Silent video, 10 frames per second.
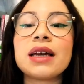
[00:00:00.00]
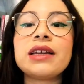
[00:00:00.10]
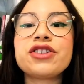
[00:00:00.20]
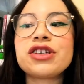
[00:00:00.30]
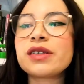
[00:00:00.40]

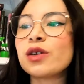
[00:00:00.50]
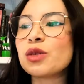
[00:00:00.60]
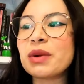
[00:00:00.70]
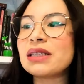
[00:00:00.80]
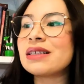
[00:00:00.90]
Ele diz que
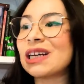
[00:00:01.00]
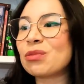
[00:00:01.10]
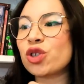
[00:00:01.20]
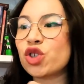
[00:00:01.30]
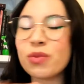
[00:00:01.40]
nós
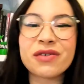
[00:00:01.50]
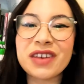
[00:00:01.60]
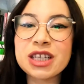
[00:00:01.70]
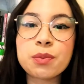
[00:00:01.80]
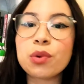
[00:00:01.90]
precisamos de uma
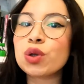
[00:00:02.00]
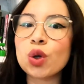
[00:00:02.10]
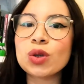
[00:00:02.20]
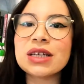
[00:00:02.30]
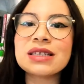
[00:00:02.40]
vez por
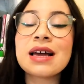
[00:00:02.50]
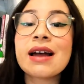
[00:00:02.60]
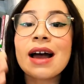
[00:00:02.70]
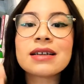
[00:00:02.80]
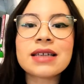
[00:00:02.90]
todas
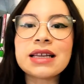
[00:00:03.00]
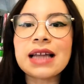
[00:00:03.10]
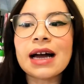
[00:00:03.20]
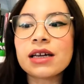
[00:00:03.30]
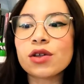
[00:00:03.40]

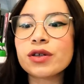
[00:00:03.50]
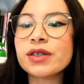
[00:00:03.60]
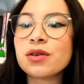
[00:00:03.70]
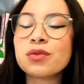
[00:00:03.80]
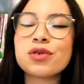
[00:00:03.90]
aceitar que nós
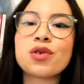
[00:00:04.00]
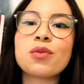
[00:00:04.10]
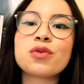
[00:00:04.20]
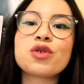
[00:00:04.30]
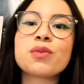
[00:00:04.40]
não
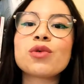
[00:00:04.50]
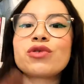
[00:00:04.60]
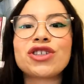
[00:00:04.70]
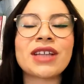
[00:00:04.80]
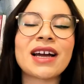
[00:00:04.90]
somos
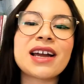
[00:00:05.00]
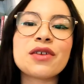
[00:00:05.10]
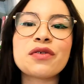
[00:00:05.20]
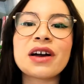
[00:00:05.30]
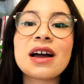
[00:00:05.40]

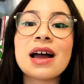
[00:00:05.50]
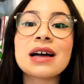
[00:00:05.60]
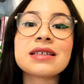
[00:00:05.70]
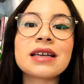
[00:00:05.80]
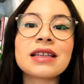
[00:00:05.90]
multitarefa,
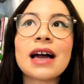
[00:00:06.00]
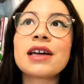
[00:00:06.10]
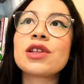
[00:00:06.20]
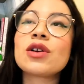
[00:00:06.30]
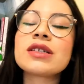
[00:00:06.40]
aceitar
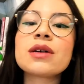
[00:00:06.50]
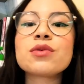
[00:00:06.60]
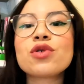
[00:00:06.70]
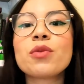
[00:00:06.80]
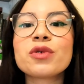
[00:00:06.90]
que nós
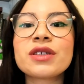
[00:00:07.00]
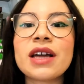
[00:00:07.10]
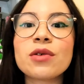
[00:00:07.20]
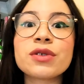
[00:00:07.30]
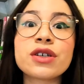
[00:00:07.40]
não somos
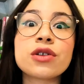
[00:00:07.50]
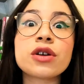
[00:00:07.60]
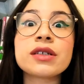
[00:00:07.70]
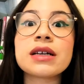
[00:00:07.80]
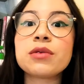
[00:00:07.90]
Deus, que
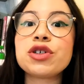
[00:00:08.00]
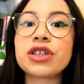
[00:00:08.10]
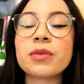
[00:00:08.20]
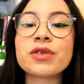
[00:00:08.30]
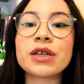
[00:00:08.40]
nós não
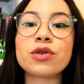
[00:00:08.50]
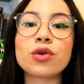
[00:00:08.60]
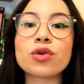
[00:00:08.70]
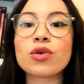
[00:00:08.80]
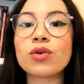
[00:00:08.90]
estamos em
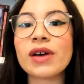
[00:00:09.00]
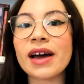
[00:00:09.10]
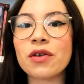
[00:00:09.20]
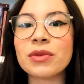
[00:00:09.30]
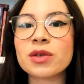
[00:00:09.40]
todo
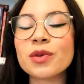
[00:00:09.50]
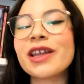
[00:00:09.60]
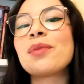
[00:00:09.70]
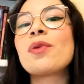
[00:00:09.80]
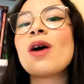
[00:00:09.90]
lugar ao mesmo
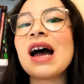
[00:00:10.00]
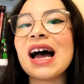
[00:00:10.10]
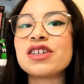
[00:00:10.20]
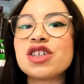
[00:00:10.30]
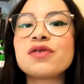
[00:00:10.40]
tempo.
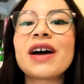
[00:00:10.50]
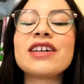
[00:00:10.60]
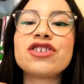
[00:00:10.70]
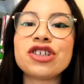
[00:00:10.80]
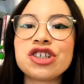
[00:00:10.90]
A gente
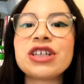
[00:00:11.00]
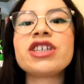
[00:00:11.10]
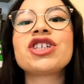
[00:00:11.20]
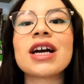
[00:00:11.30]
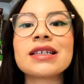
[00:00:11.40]
vai
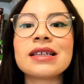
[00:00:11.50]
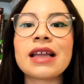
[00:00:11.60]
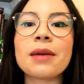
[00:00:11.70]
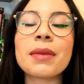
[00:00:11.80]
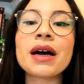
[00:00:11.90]
destrinchar esse
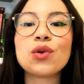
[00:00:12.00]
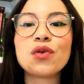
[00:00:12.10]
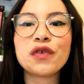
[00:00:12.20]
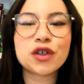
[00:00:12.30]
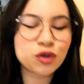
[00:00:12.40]
tema
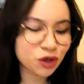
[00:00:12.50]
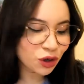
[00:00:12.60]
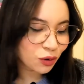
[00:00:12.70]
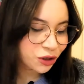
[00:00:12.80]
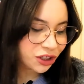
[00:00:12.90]
no vídeo
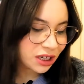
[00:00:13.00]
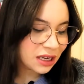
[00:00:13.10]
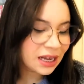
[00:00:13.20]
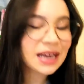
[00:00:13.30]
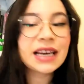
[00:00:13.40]
de hoje
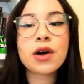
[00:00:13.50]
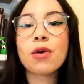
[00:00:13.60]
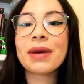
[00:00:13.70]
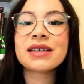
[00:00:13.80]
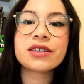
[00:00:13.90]
e ele
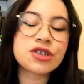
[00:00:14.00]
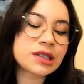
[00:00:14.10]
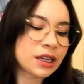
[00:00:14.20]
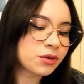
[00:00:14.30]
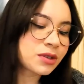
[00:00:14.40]
começa
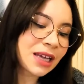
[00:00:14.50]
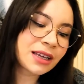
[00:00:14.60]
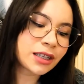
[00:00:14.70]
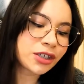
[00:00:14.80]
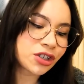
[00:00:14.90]
dizendo o
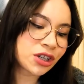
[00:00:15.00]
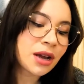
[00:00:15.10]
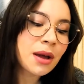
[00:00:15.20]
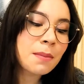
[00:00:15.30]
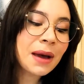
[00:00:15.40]
seguinte:
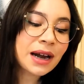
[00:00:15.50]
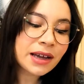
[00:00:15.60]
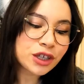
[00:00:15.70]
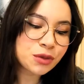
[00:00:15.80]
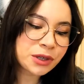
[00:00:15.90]
para
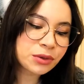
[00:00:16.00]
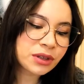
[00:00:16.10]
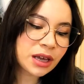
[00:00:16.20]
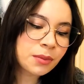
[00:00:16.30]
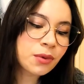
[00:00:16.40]
redimir o
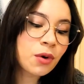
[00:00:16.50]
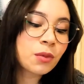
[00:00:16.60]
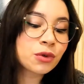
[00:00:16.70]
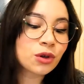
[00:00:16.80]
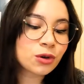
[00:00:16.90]
tempo
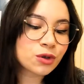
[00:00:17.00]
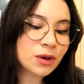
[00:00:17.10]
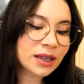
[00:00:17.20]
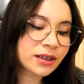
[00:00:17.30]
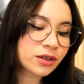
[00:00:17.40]
como nosso
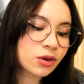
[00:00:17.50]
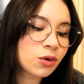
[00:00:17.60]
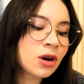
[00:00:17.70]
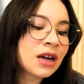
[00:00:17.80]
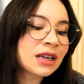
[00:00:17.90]

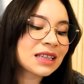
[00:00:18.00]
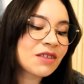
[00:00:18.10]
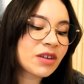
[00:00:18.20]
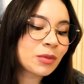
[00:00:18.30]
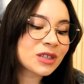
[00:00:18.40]
redentor,
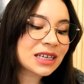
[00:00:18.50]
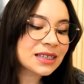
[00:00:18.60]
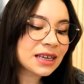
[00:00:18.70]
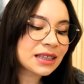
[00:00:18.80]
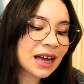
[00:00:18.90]
devemos
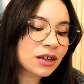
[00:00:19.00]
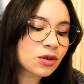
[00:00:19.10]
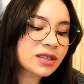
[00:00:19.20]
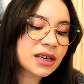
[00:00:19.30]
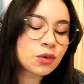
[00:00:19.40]
aceitar
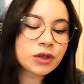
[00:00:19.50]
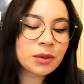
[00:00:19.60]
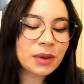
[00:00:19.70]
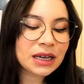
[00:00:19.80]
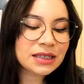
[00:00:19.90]
nossa
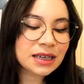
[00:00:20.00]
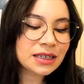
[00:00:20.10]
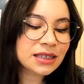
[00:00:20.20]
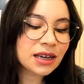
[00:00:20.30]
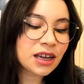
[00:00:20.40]

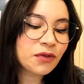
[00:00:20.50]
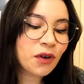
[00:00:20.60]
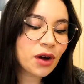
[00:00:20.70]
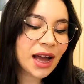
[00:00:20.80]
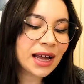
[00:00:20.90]
unipresença e
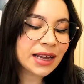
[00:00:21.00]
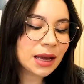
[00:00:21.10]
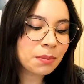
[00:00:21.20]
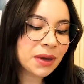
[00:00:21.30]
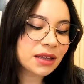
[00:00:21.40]
focar
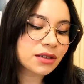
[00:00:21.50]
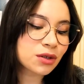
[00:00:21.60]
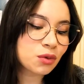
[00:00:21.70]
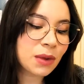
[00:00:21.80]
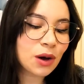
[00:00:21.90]
em
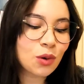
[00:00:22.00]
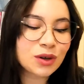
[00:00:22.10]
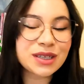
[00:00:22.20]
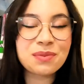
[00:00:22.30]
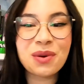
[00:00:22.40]
apenas uma
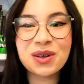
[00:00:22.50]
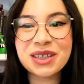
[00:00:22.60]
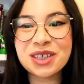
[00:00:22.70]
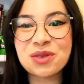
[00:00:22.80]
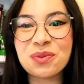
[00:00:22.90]
coisa
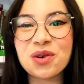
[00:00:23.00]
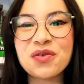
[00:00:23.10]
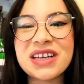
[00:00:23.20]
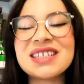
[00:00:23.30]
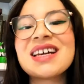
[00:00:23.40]
importante por
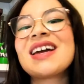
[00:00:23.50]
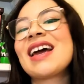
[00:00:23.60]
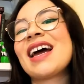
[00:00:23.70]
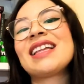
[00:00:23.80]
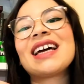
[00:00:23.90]
vez.
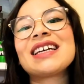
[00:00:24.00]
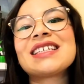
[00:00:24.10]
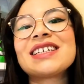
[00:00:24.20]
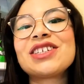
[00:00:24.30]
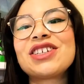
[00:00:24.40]
É
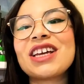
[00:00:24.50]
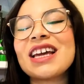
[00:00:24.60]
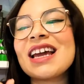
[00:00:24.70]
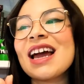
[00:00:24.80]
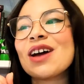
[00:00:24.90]
interessante
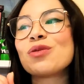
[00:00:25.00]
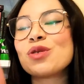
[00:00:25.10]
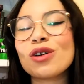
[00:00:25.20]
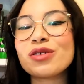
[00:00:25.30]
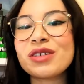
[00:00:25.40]
que os
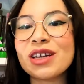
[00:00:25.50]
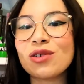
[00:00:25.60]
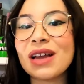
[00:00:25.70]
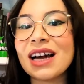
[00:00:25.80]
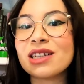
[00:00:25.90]
nossos
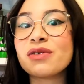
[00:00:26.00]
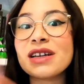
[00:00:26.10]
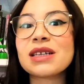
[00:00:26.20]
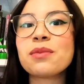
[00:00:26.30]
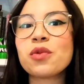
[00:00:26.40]
celulares
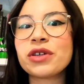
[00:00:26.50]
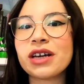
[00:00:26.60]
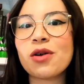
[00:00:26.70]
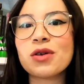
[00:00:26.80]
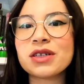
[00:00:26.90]
fazem
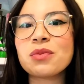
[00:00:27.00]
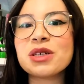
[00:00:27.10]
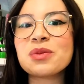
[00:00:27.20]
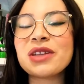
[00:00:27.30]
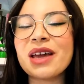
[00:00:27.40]
muita coisa ao
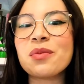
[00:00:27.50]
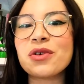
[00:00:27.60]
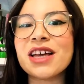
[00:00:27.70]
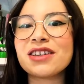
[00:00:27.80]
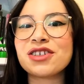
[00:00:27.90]
mesmo
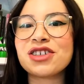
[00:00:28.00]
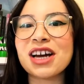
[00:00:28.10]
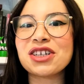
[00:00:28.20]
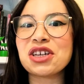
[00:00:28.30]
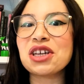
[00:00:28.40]
tempo e a gente
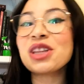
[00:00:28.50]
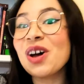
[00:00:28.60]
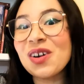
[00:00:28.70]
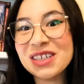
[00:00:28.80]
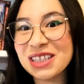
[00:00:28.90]
acha que
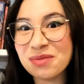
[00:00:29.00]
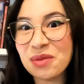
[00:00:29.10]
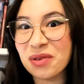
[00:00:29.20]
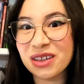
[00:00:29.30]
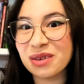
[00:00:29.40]
nós
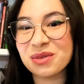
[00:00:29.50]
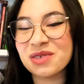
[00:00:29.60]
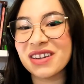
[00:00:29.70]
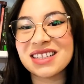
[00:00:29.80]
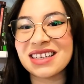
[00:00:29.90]
também
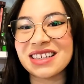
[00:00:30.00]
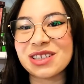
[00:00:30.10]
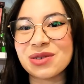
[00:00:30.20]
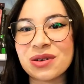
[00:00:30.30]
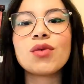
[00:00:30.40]
podemos fazer
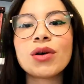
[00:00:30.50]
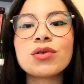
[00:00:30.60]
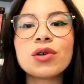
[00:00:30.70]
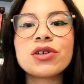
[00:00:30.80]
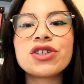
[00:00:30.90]
isso. E o
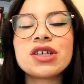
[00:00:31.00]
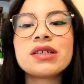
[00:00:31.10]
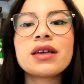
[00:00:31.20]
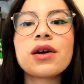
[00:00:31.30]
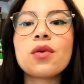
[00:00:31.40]
autor
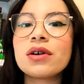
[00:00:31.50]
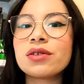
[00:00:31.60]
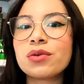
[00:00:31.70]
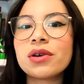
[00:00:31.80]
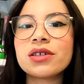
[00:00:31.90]
diz que
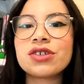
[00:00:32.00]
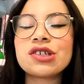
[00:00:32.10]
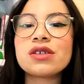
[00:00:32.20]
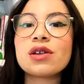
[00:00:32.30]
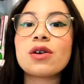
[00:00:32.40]
quanto
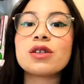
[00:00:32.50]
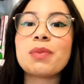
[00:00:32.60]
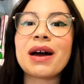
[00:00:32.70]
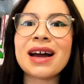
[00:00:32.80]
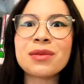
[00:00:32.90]
antes nós
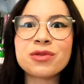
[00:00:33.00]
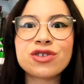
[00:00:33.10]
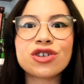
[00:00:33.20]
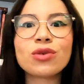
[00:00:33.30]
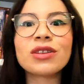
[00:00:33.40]

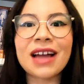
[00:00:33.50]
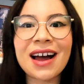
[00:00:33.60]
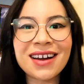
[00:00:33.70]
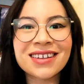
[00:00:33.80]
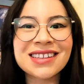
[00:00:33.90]
pararmos de
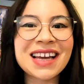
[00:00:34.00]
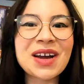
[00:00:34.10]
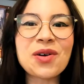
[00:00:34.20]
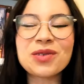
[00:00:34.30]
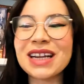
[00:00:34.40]
lutar, né,
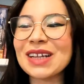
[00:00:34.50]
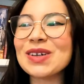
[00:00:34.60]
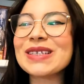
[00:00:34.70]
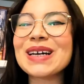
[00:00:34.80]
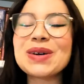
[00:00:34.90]
contra a
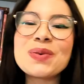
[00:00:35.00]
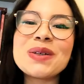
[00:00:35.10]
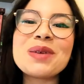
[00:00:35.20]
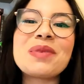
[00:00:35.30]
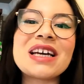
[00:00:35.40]
nossa
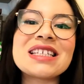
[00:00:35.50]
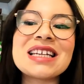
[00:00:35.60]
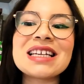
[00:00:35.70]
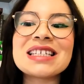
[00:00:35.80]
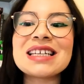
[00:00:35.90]

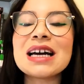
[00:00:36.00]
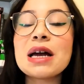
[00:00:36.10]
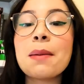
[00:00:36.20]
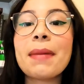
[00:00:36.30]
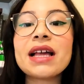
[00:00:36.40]
unipresença,
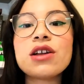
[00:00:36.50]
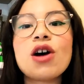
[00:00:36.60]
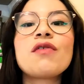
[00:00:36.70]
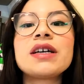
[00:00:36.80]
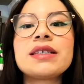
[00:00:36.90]

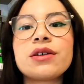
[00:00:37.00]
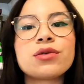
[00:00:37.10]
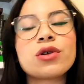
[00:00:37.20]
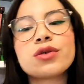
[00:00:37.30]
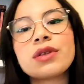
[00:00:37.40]
melhor vai ser o
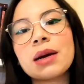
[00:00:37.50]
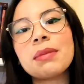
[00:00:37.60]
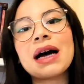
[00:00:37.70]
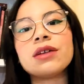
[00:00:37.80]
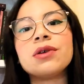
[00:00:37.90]
nosso
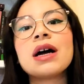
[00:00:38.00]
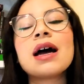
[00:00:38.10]
trabalho.